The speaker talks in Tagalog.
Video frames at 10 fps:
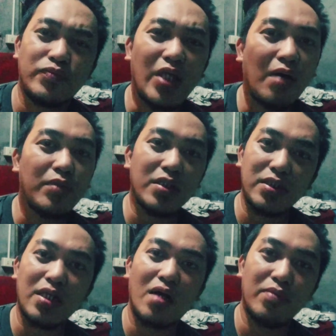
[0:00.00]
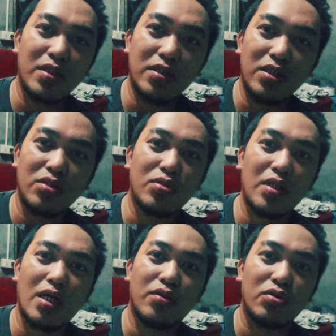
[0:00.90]
Ang daming scammer dito
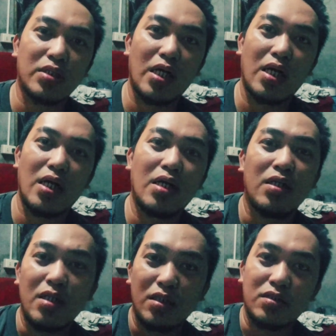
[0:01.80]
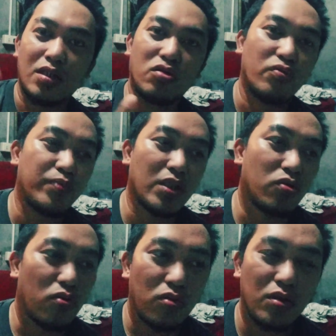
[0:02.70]
sa ano sa sa group na
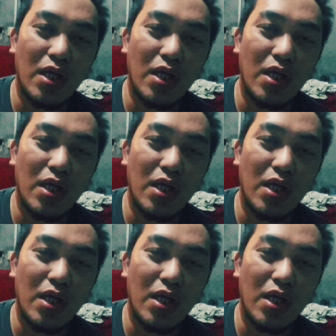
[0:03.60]
to.